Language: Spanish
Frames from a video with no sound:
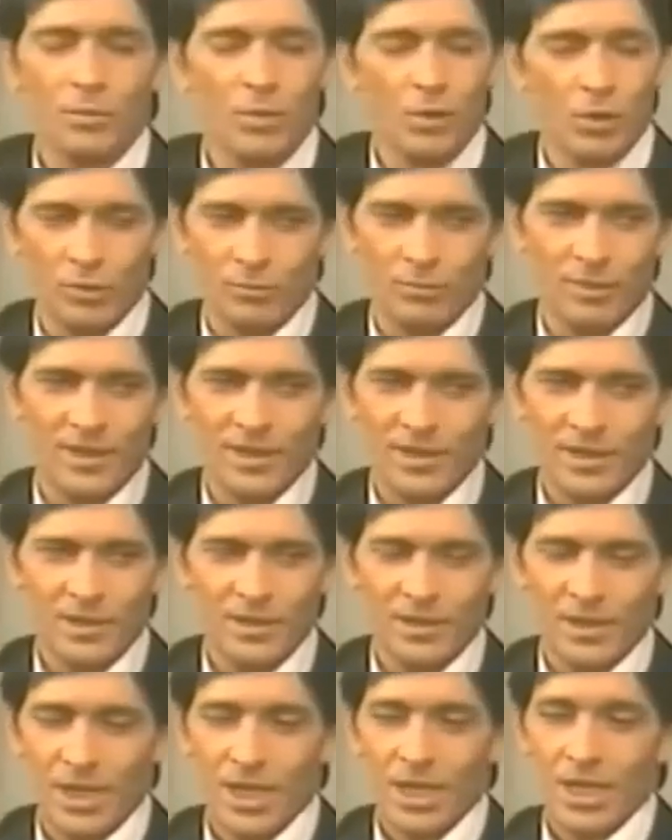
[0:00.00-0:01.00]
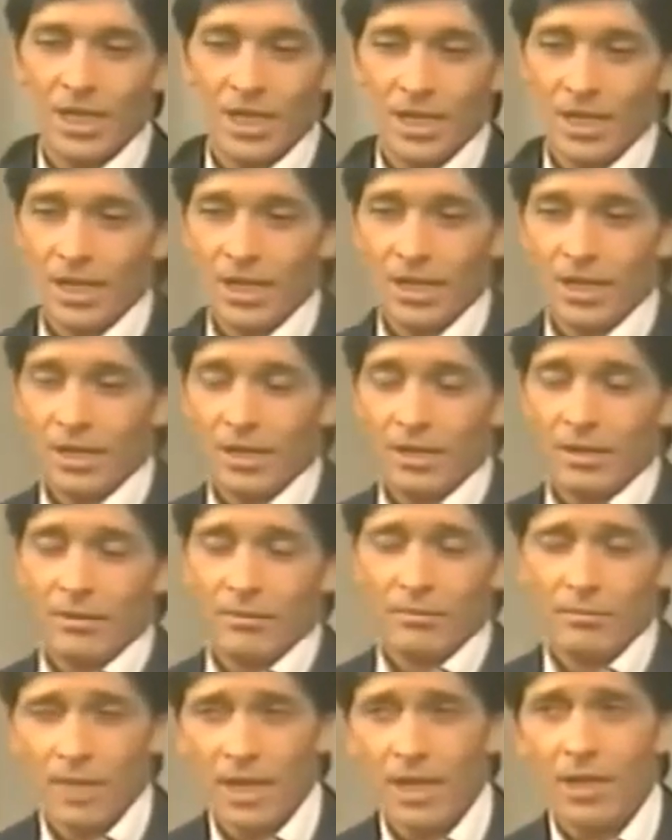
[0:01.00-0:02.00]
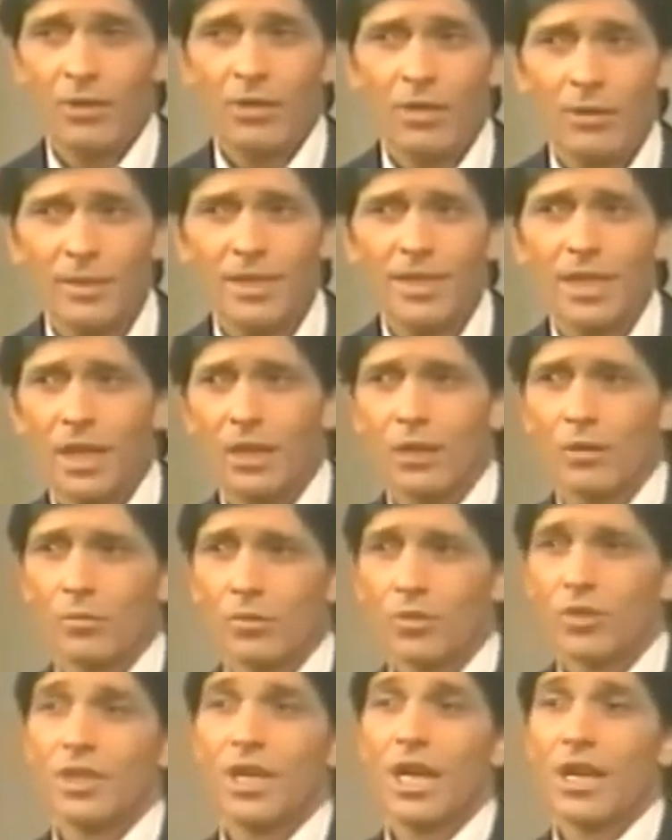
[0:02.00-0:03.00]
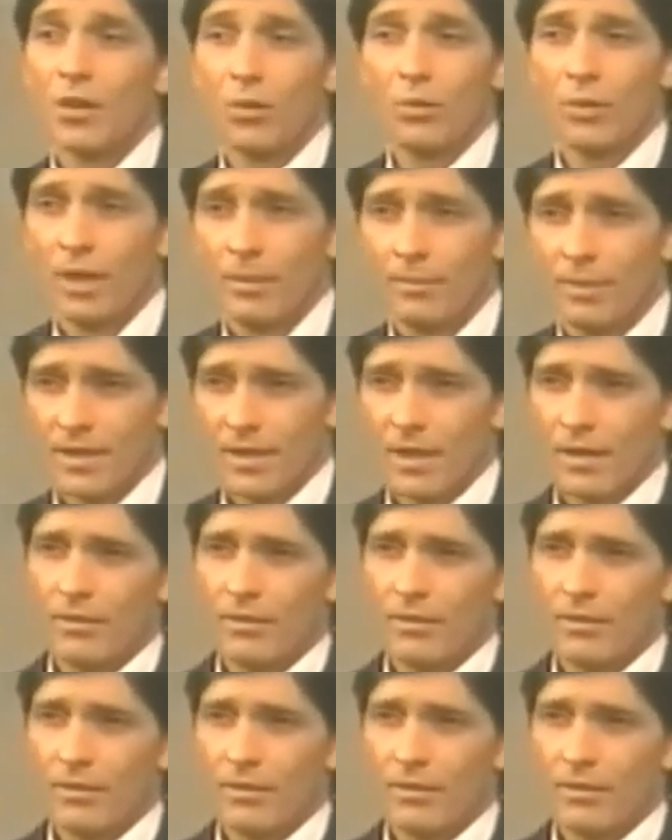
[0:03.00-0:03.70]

No te preocupes. la vendrá como si nada hubiera